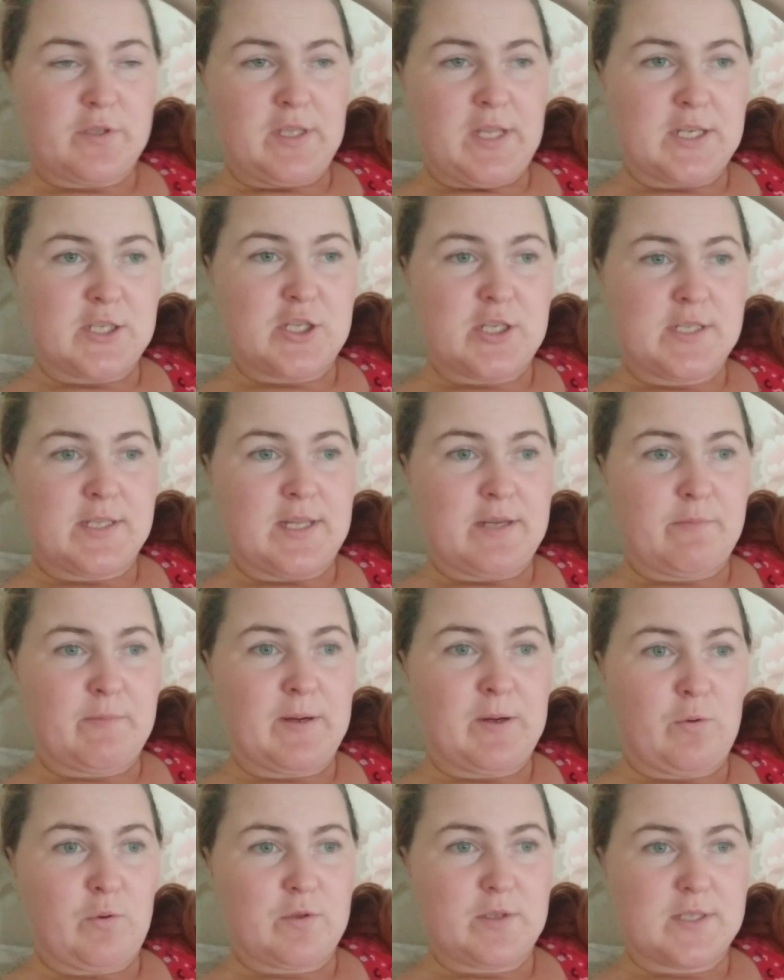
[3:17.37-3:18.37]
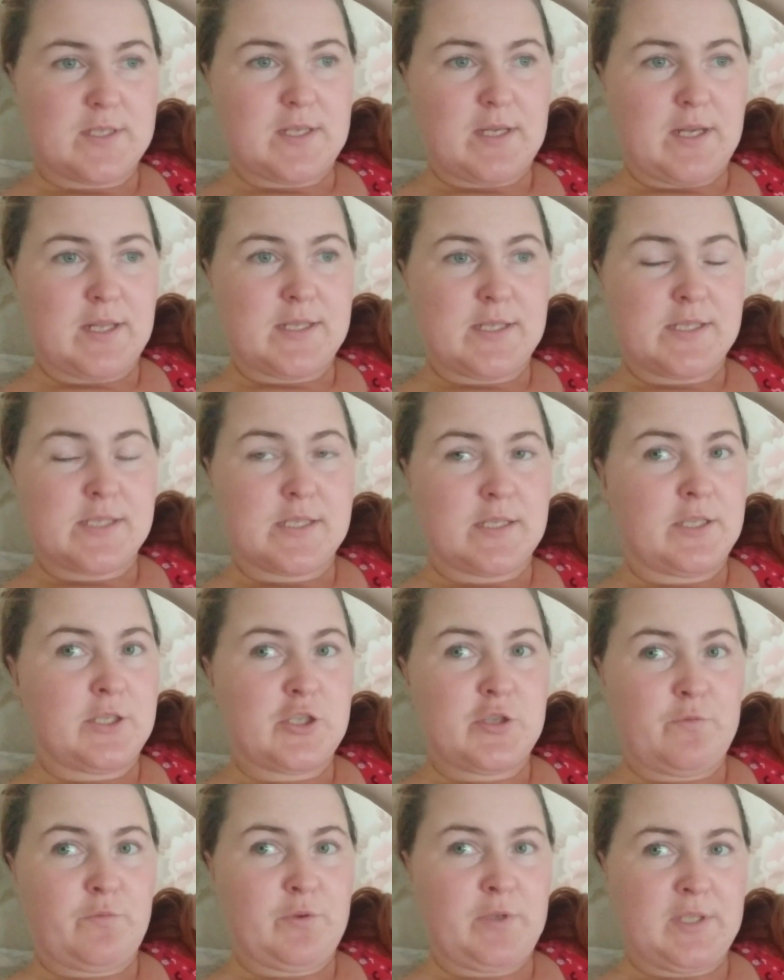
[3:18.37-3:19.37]
начали с макроты сходить,
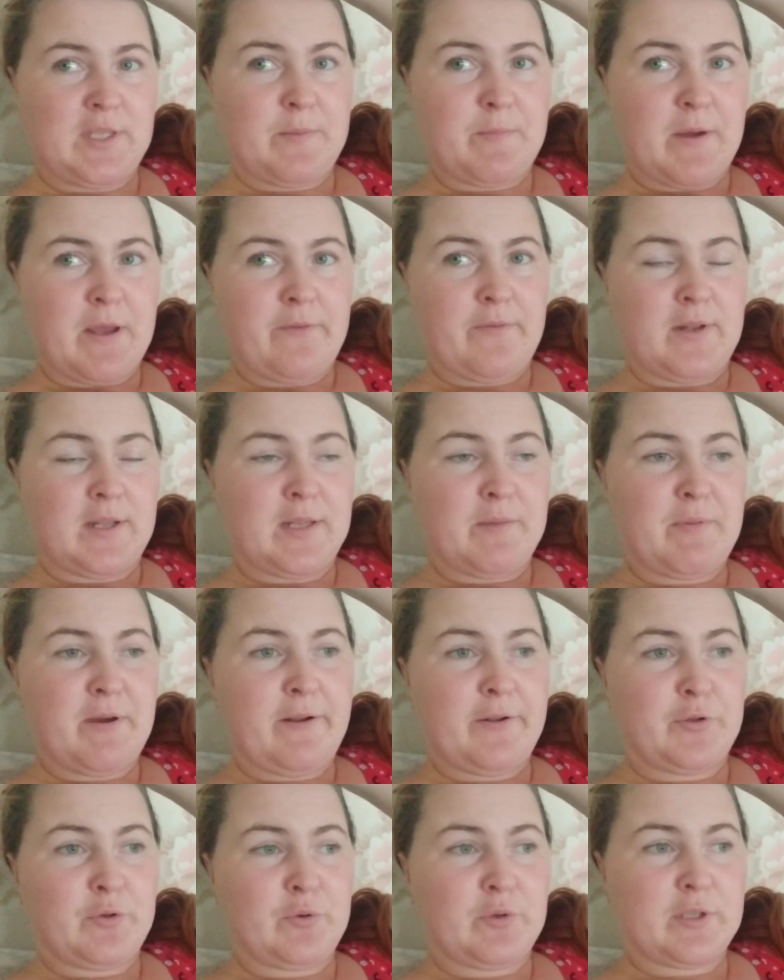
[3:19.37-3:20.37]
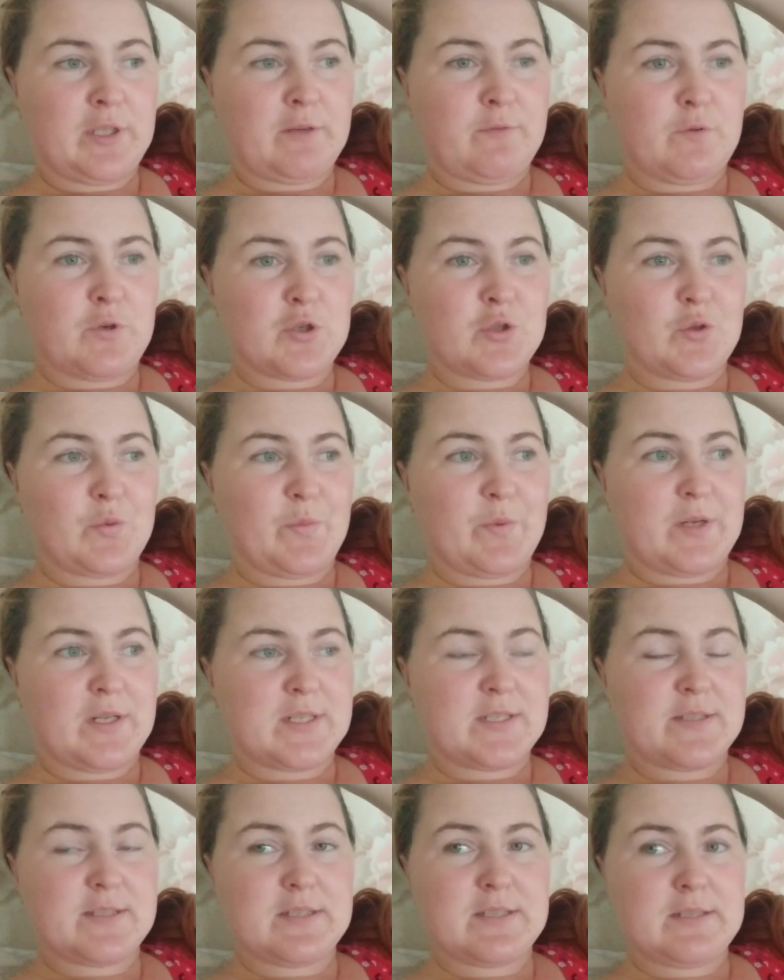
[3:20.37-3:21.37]
ничего не добавили. Добавили только того, чтобы
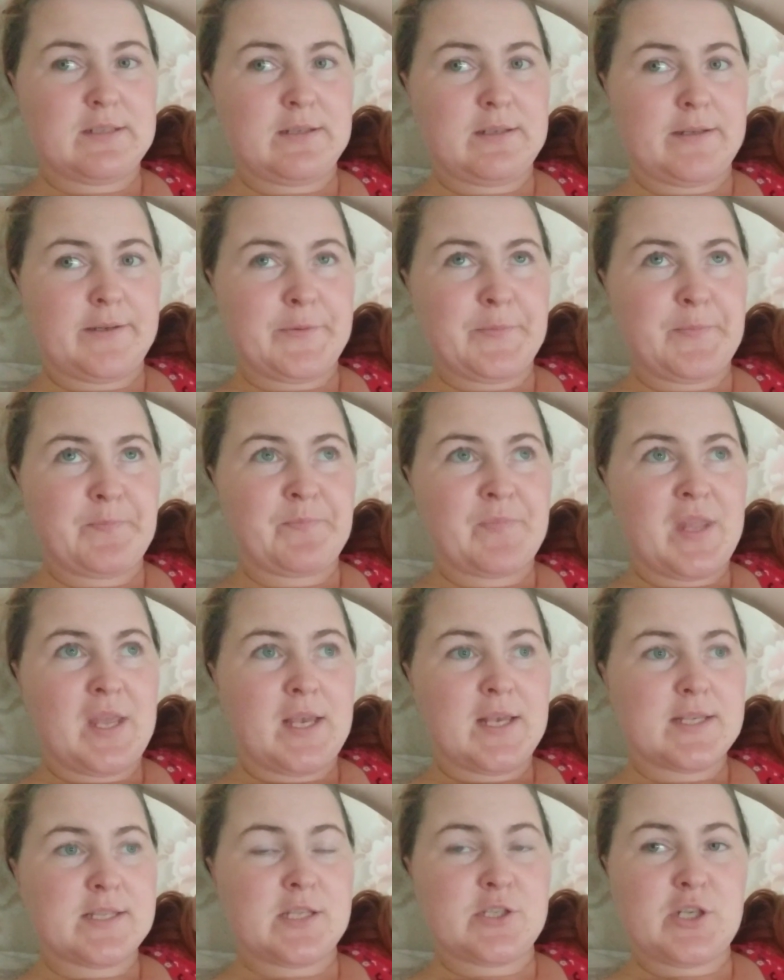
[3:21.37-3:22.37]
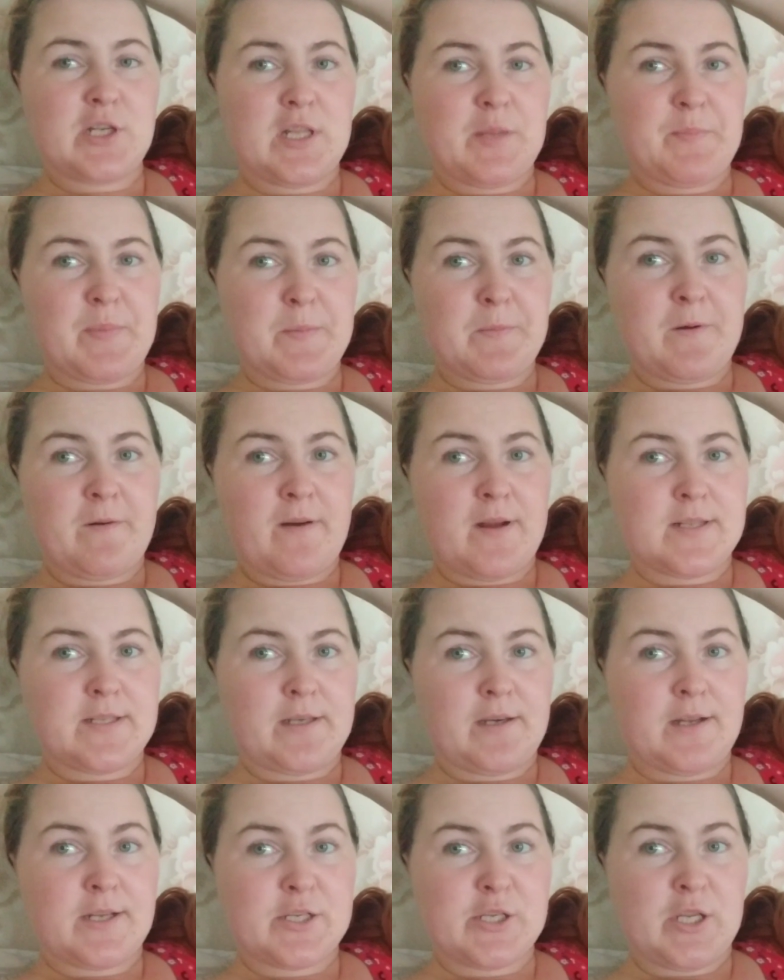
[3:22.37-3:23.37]
раз, э, сначала промывать
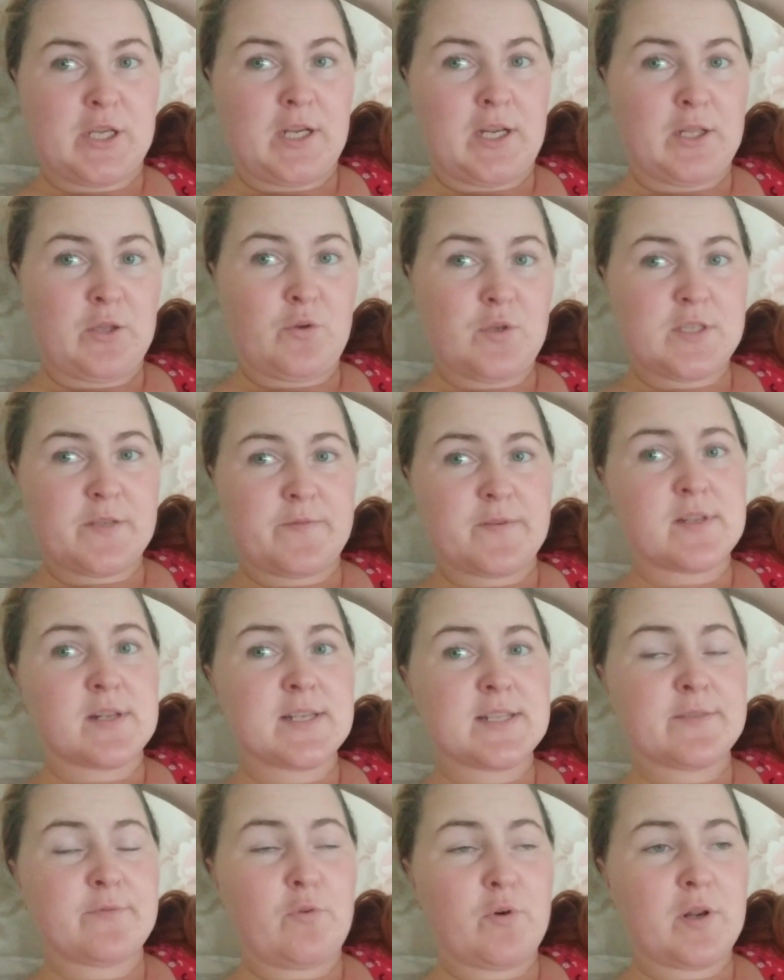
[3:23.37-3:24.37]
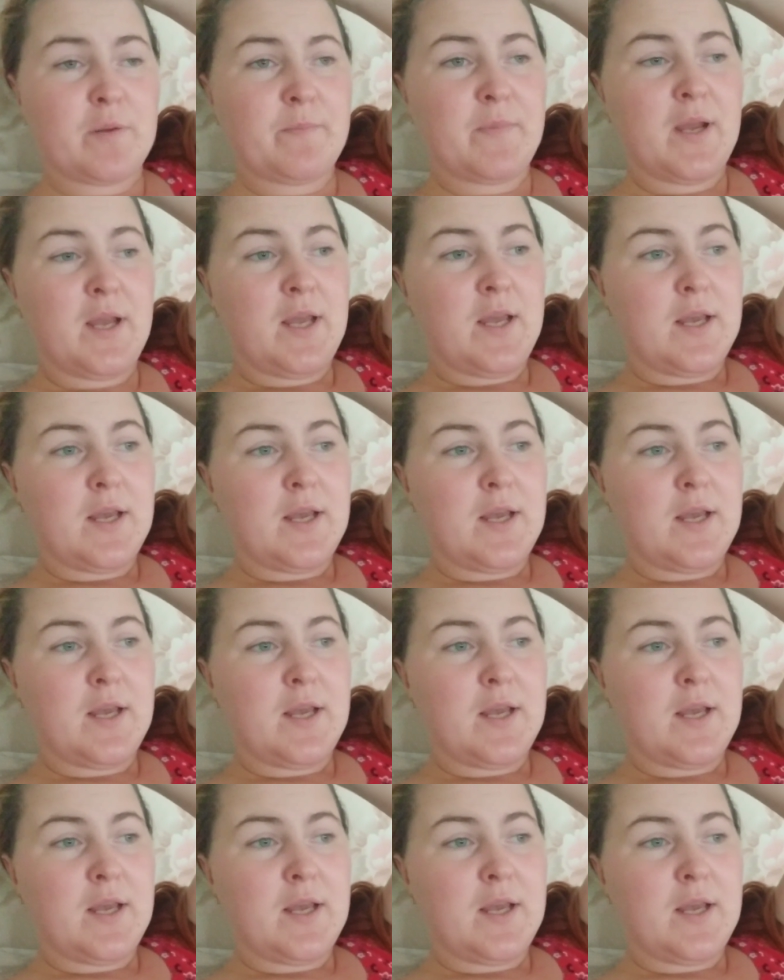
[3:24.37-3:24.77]
хорошенько нос с физраствором,